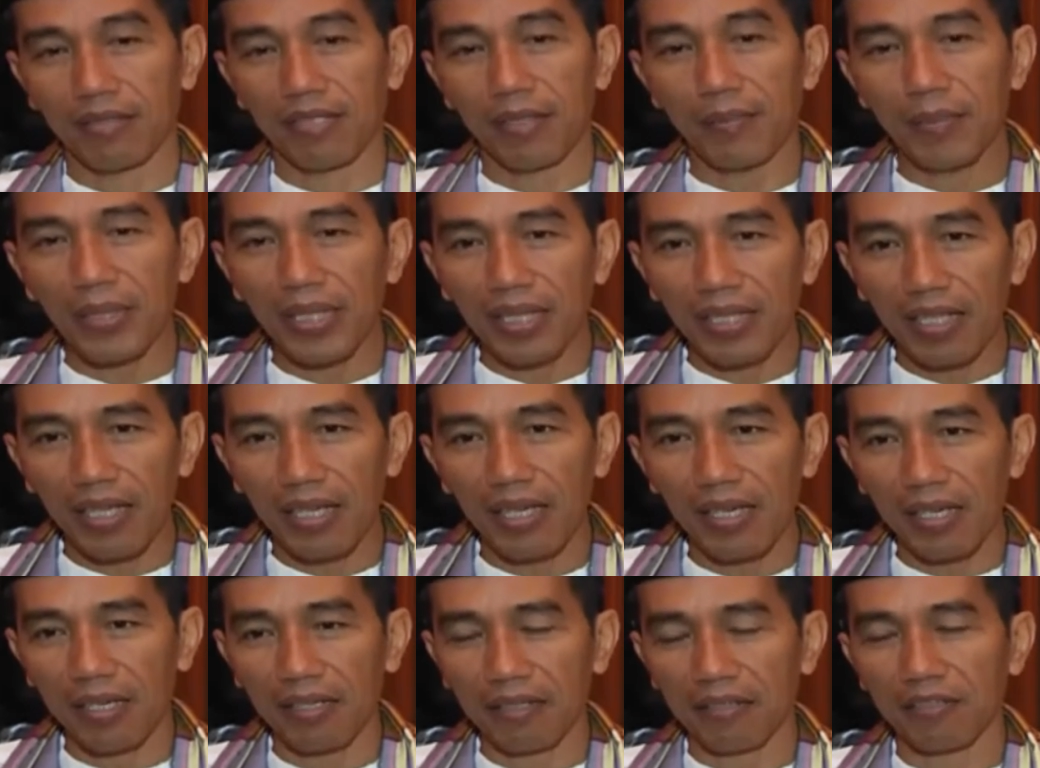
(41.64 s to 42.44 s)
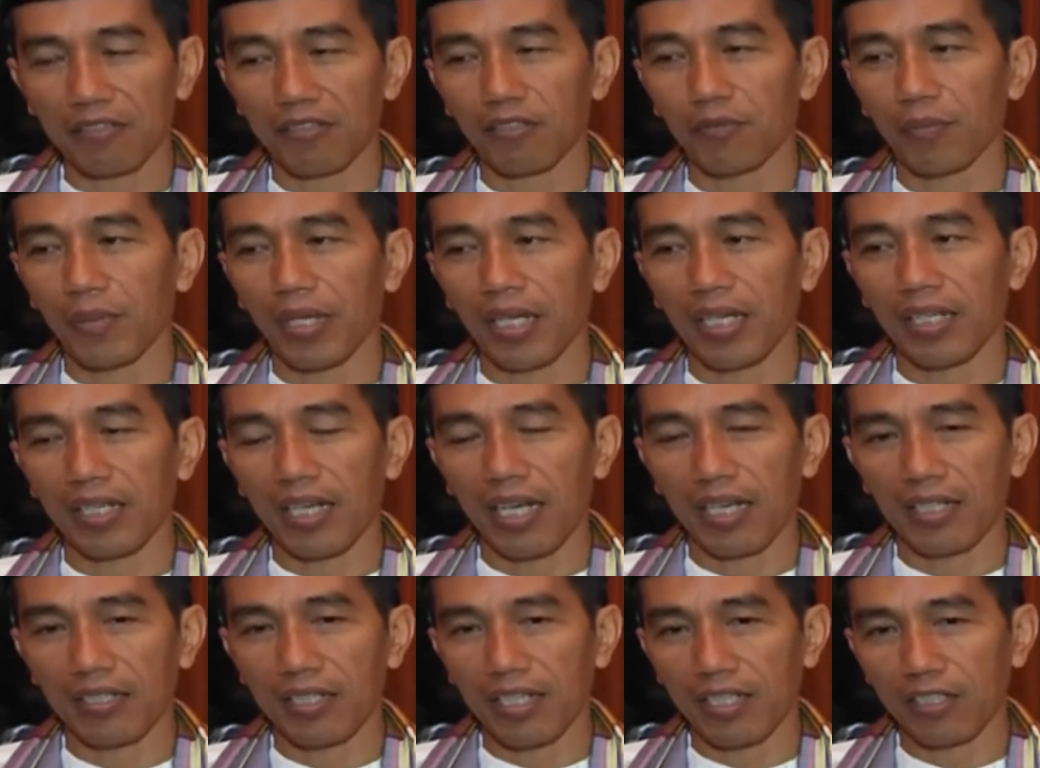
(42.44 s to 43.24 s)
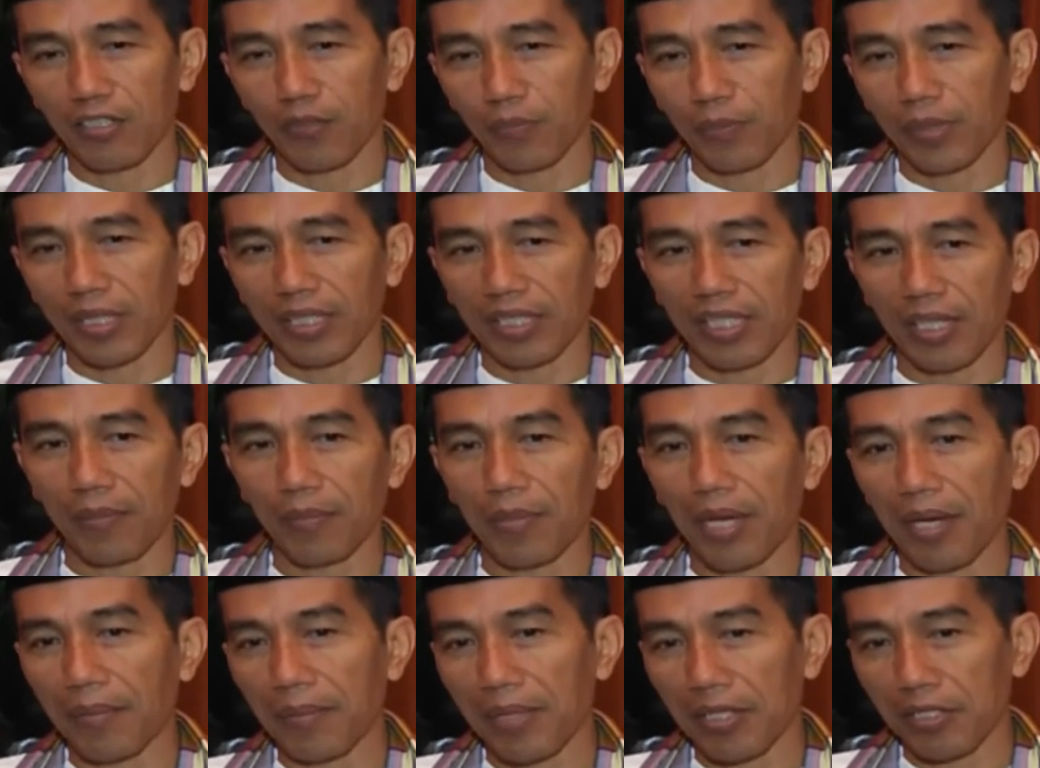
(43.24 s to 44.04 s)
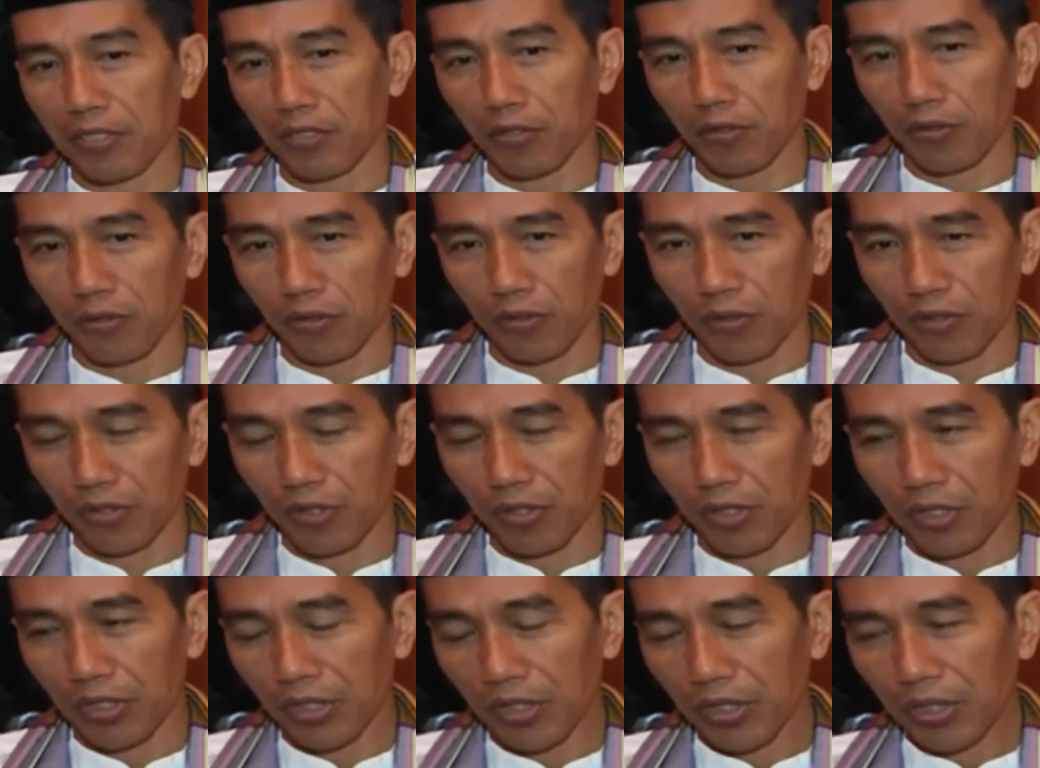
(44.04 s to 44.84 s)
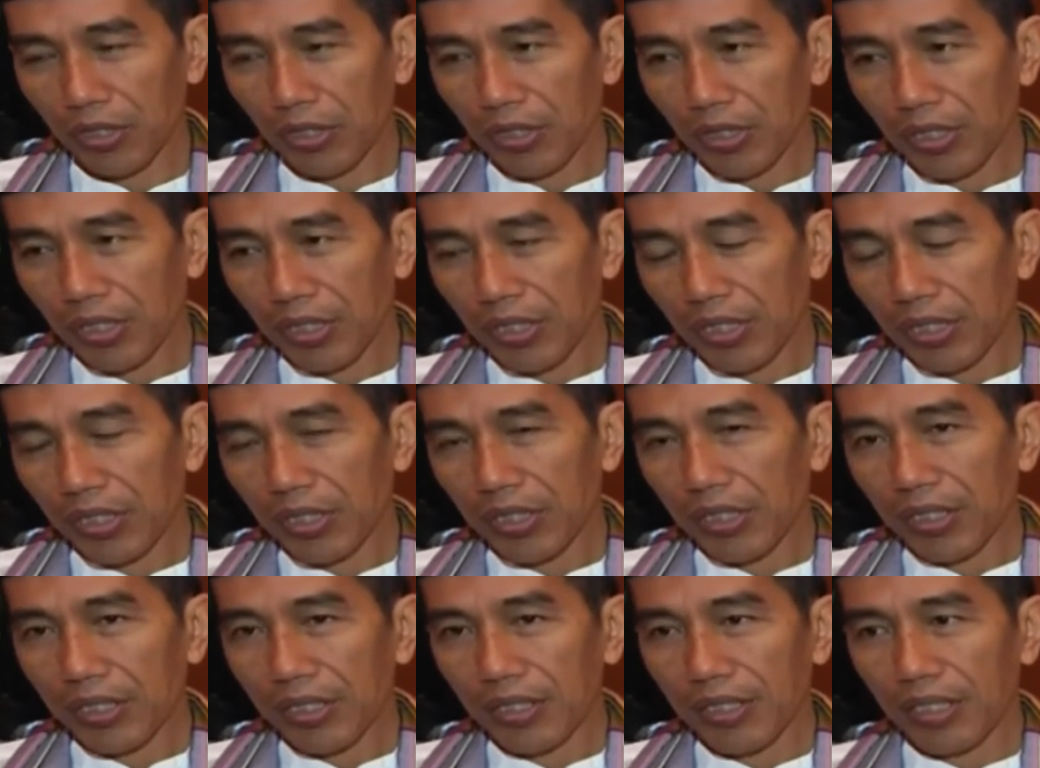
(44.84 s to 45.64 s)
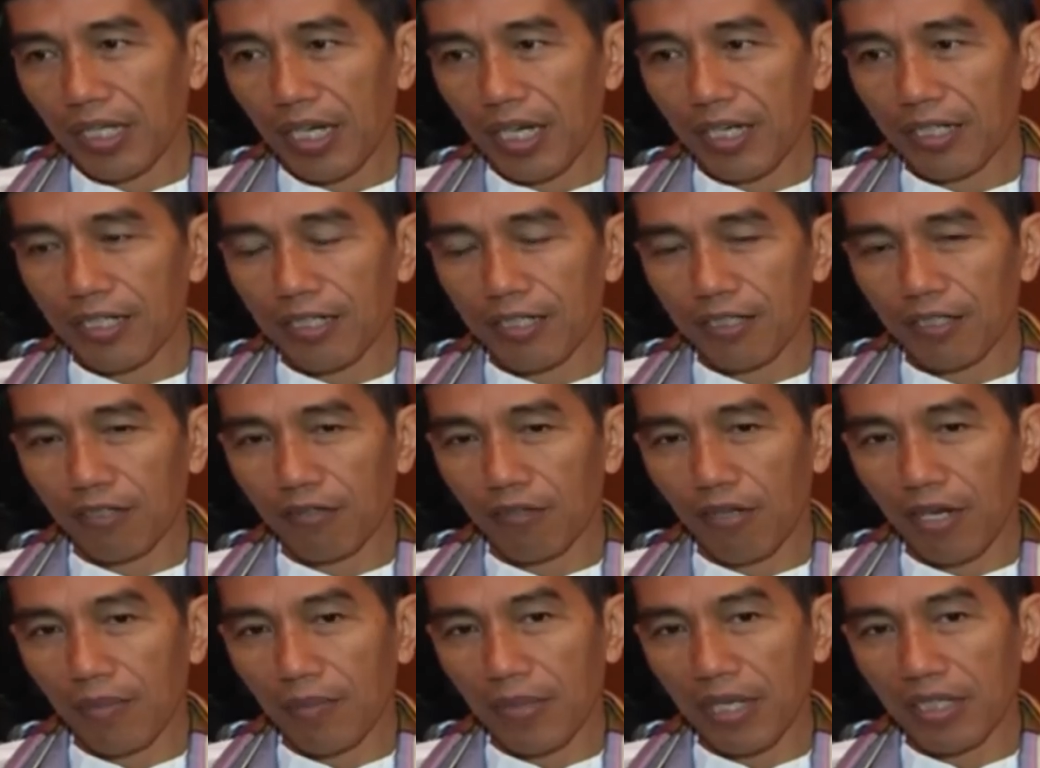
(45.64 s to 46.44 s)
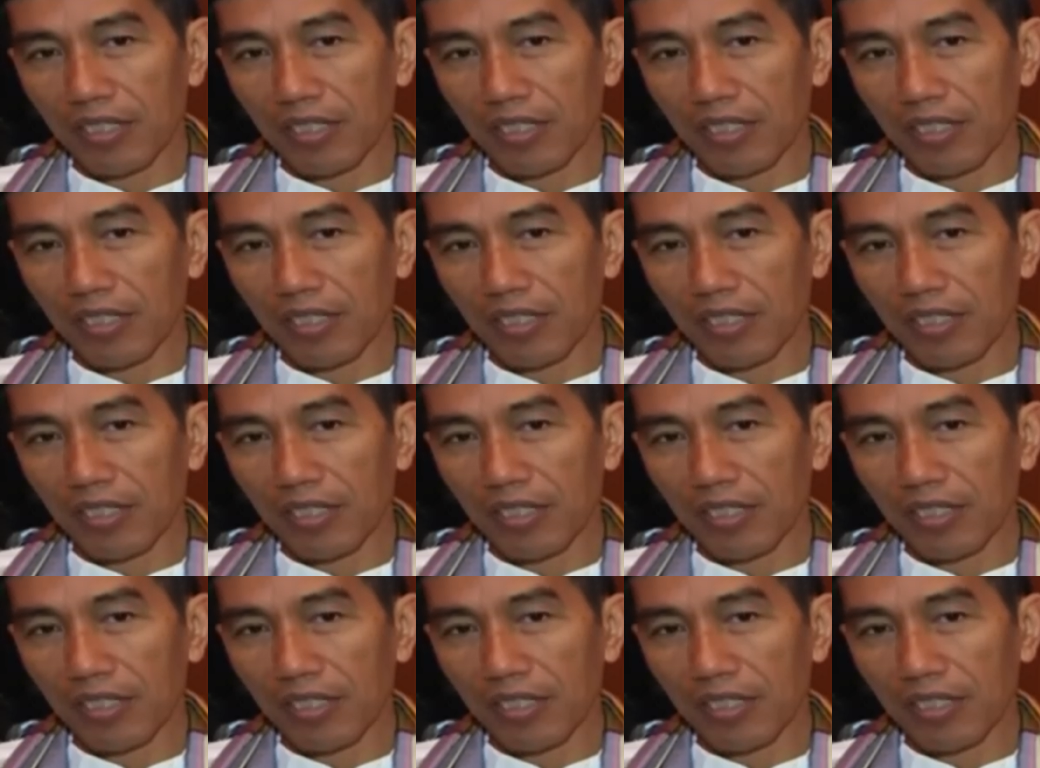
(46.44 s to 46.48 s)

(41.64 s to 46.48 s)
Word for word: ini penting supaya nggak ada sopir tembak masuk. Yang kedua